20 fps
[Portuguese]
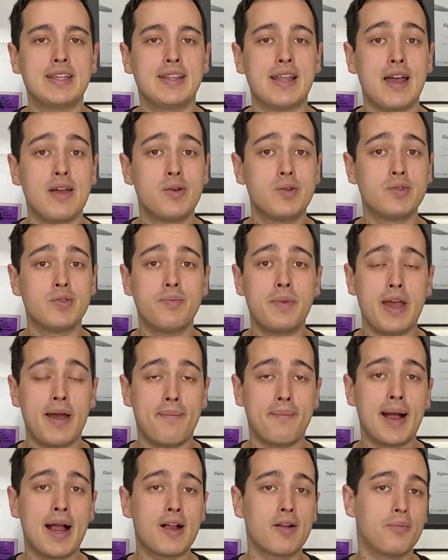tá? Eu uso meio
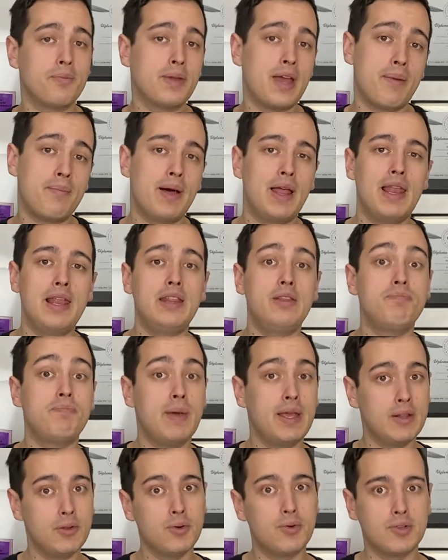amargo porque a bala é
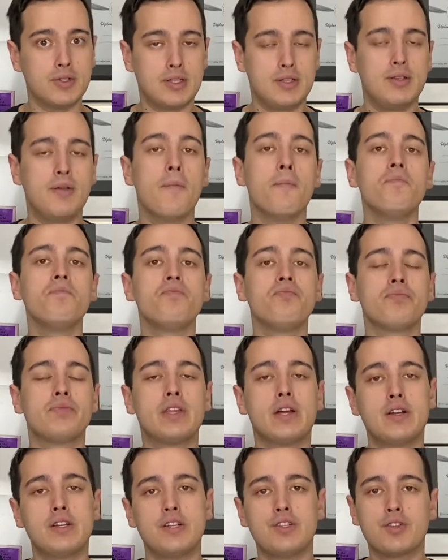bem doce.
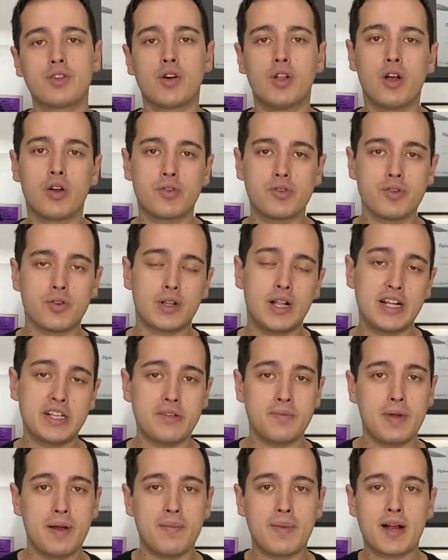Então a gente coloca o
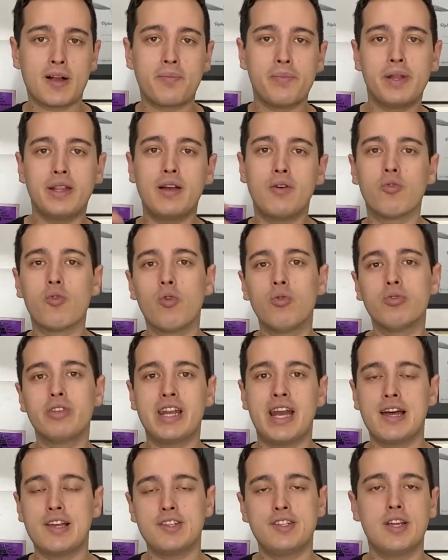chocolate meio amargo para dar um
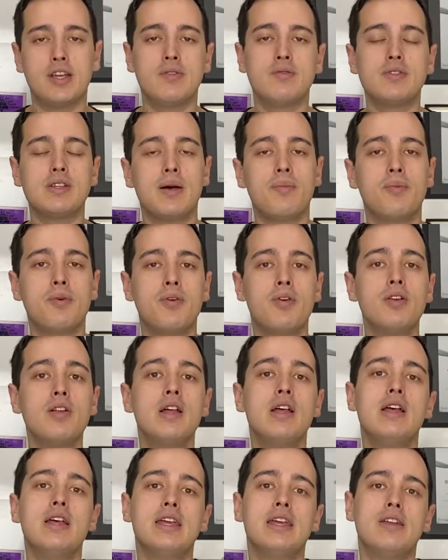contraste no sabor
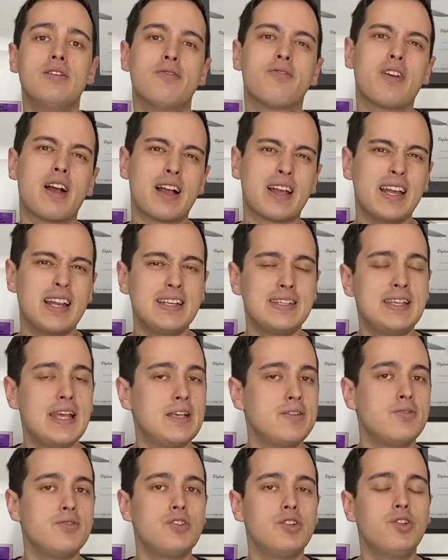e não ficar aquele
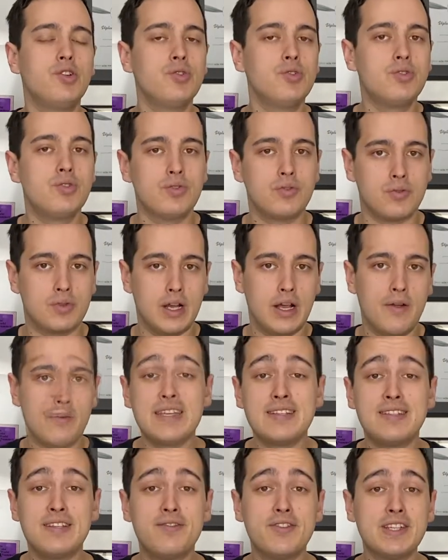excesso de doçura.
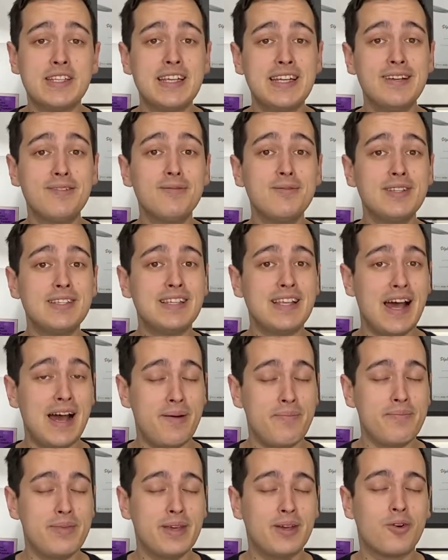E se você não
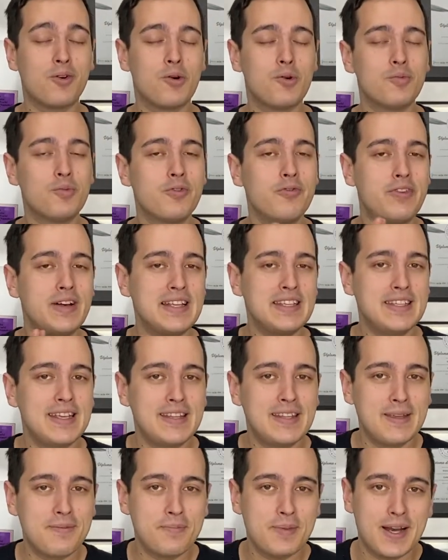sabe como fazer
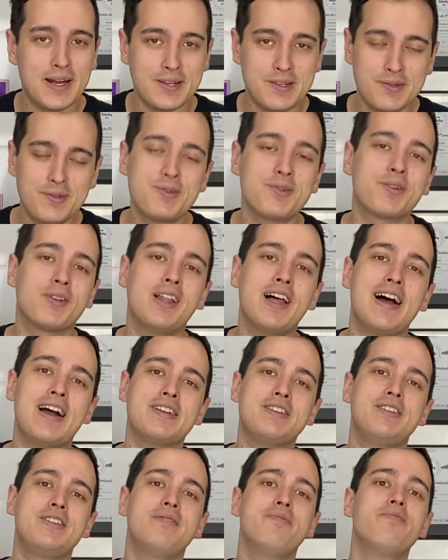a temperagem de
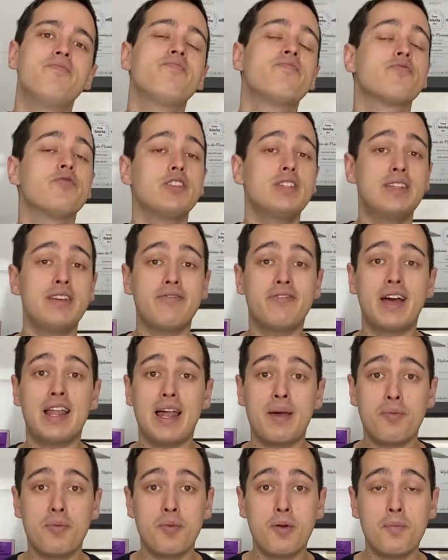chocolate, você
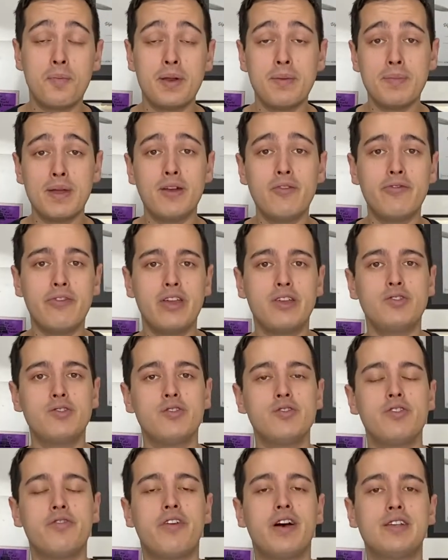vai lá pro meu primeiro
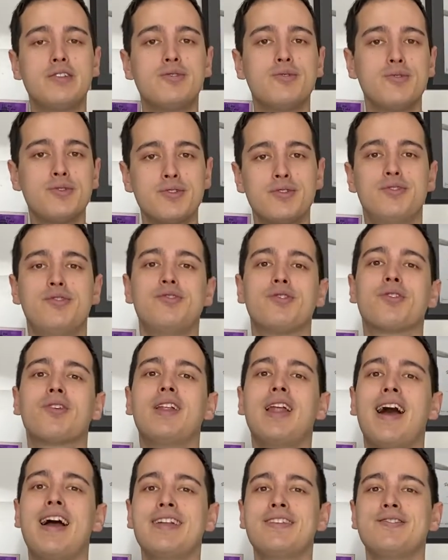vídeo onde eu faço urso de
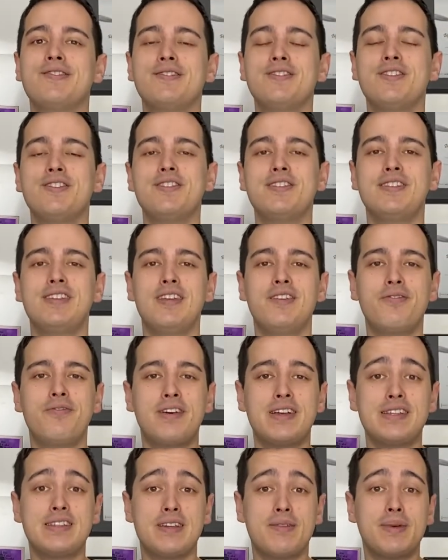chocolate, onde eu ensino a
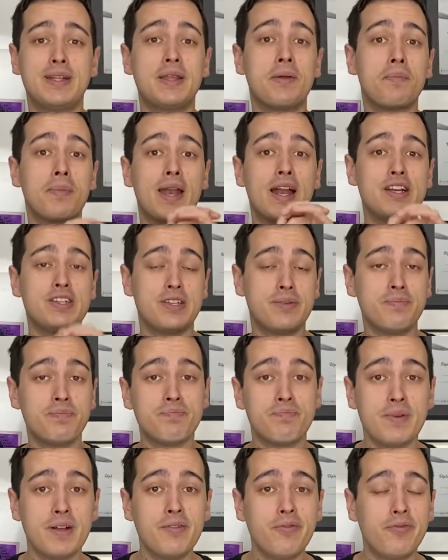fazer uma temperagem
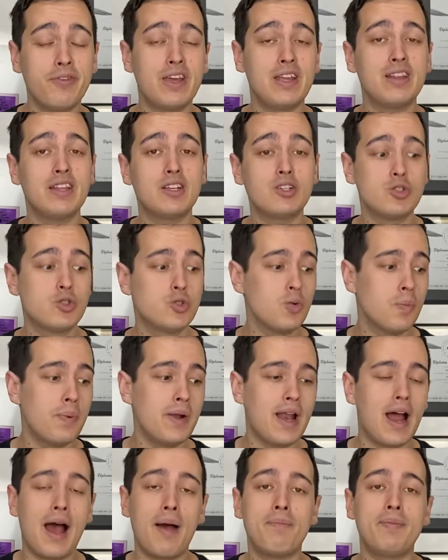perfeita,
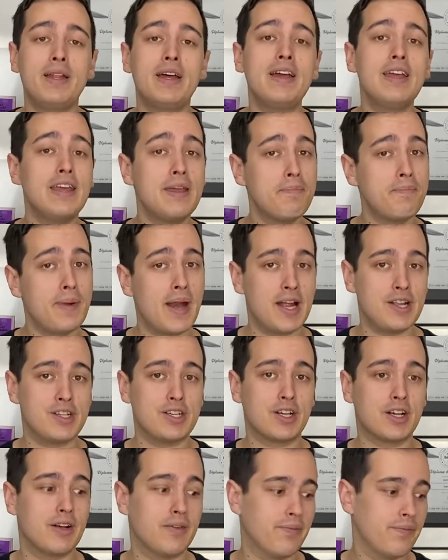super rápida e
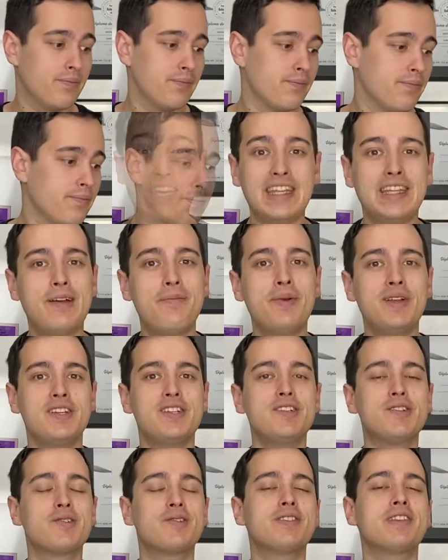prática. Então pra
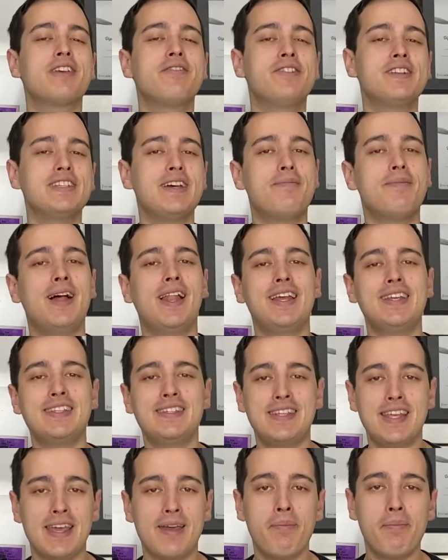gente conseguir fazer a bala
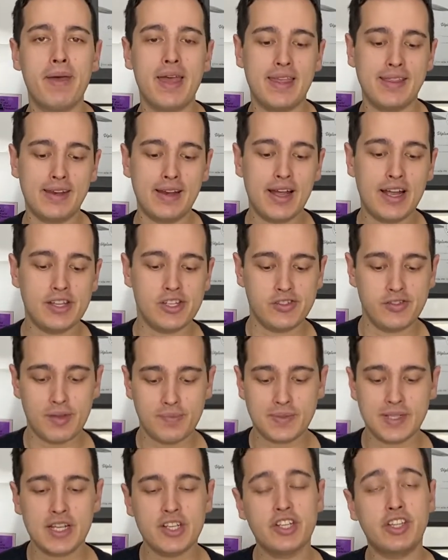sem a pedra, a gente
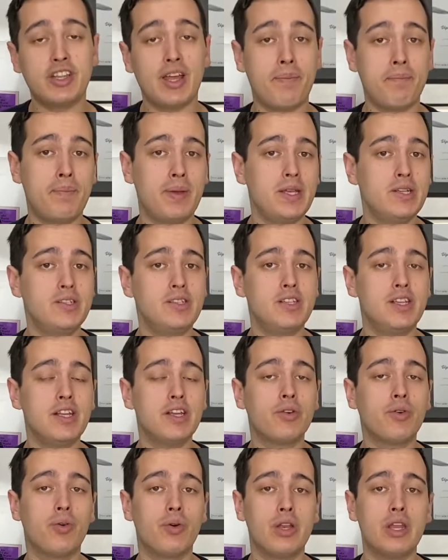vai precisar de tapete de
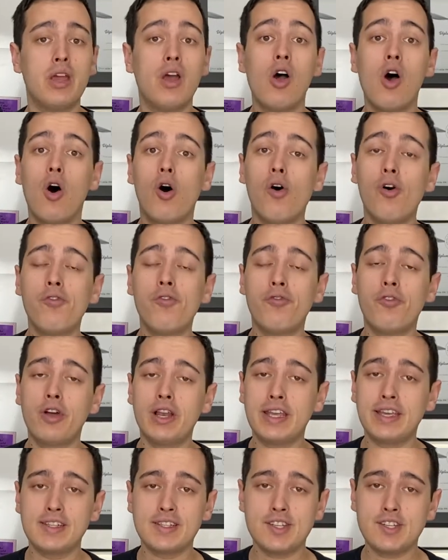silicone ou
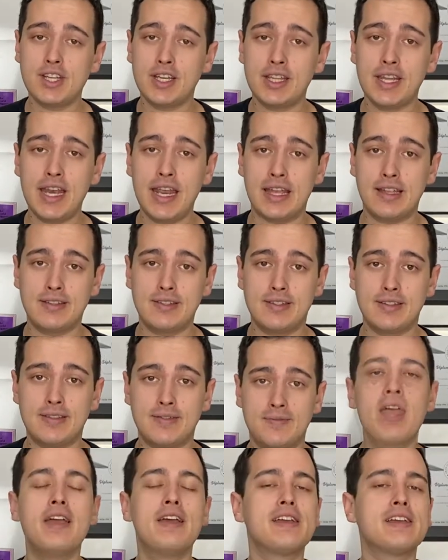folhinhas
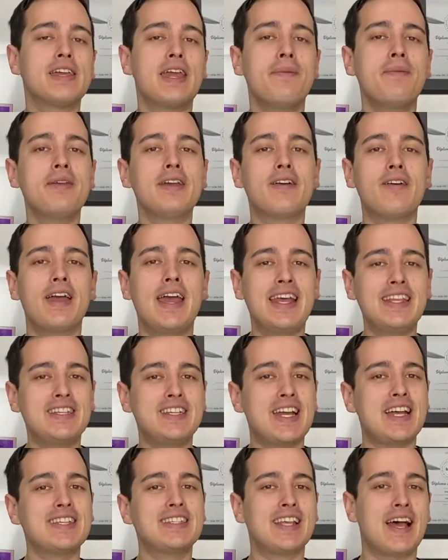antiaderentes. Quem me
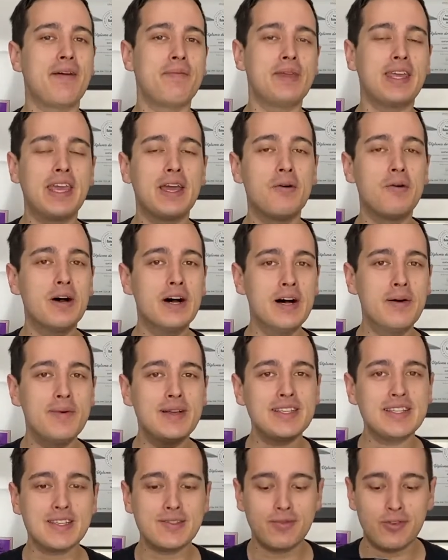conhece já sabe que eu amo
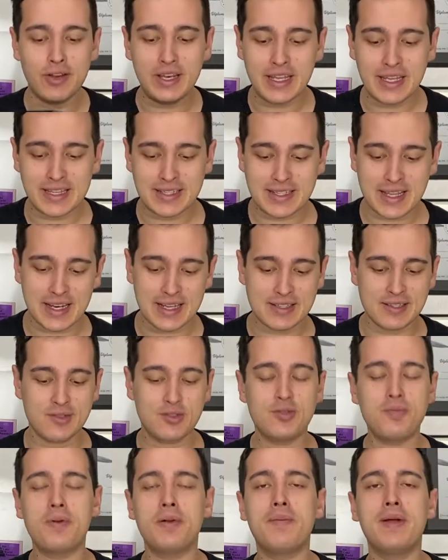essas folhinhas, que elas
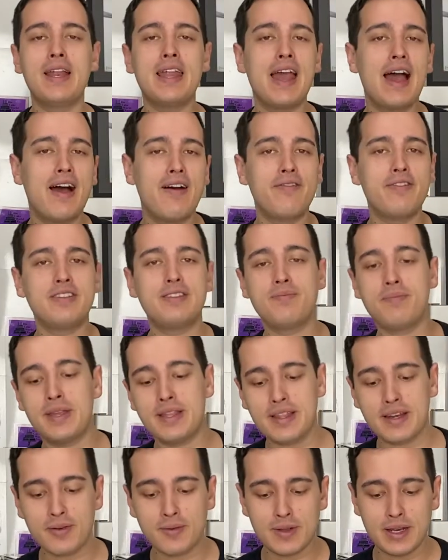são super maleáveis e
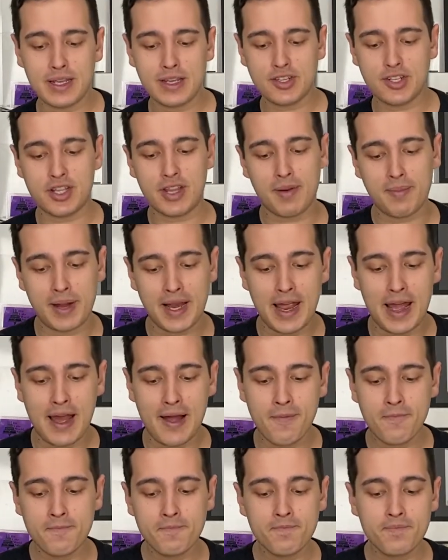bem tranquilinhas de
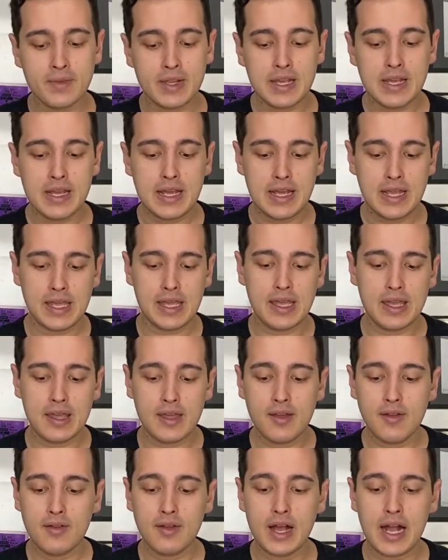trabalhar.
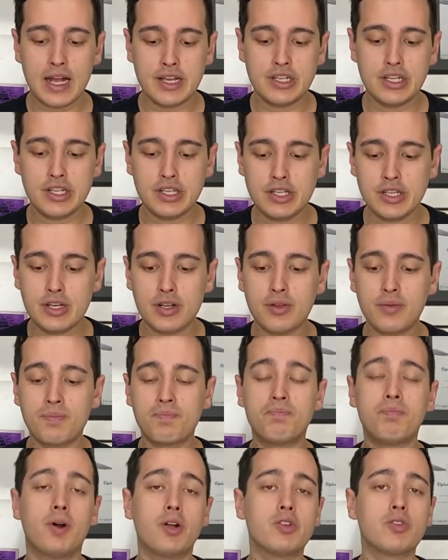E a gente
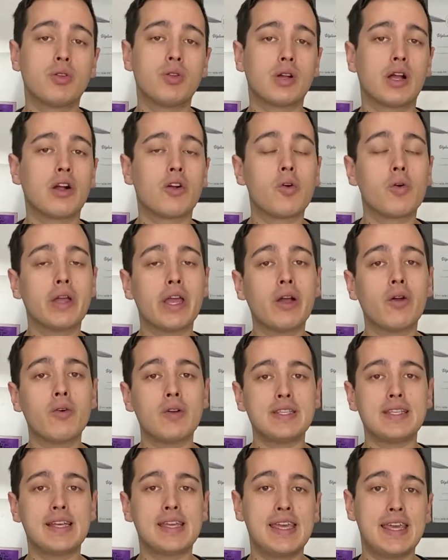Pode colocar qualquer
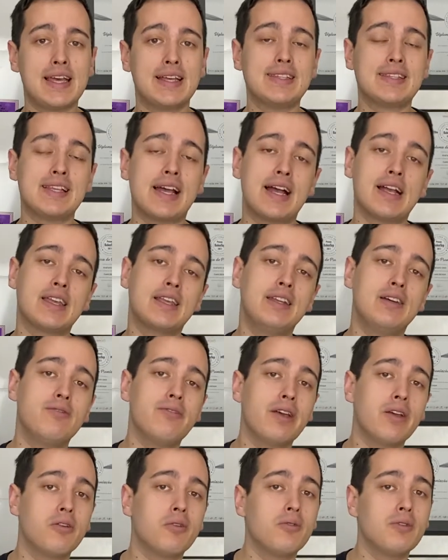coisa aqui assar que não
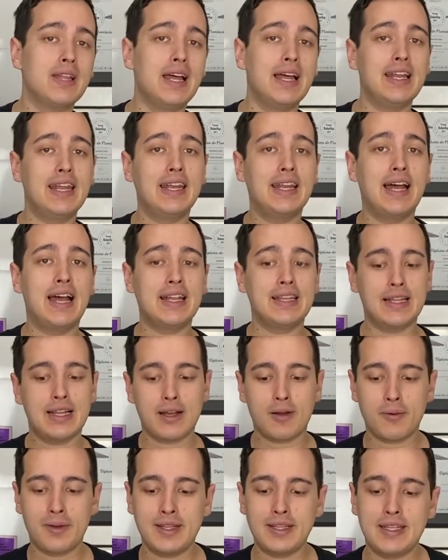vai grudar nem nada,
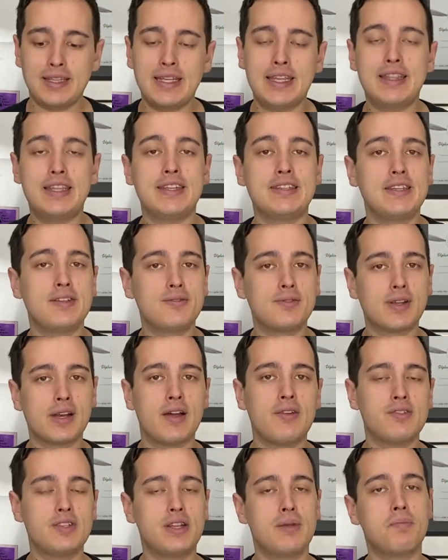ela aguenta até 300
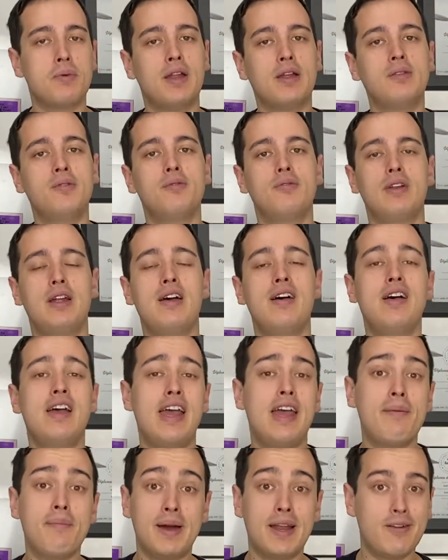graus de temperatura,
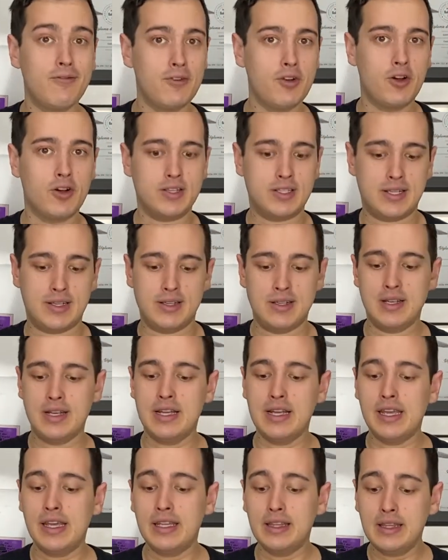é maravilhosa.
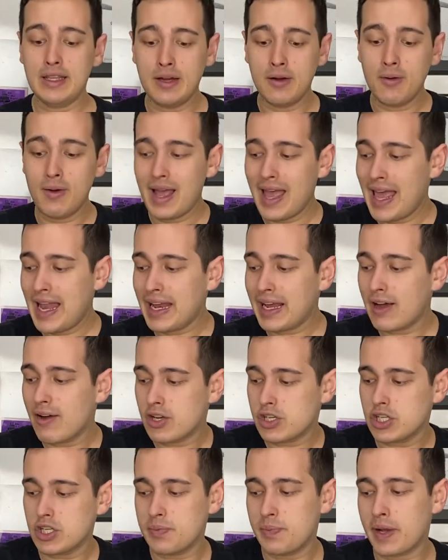Então é legal
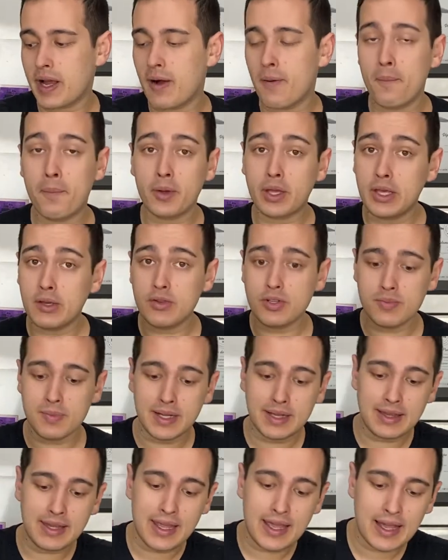a gente pegar um pouquinho de
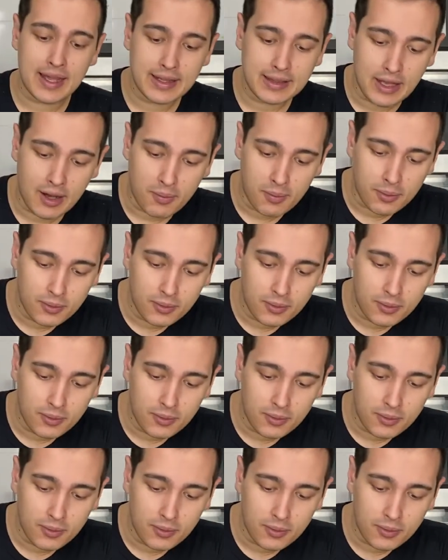manteiga, dar um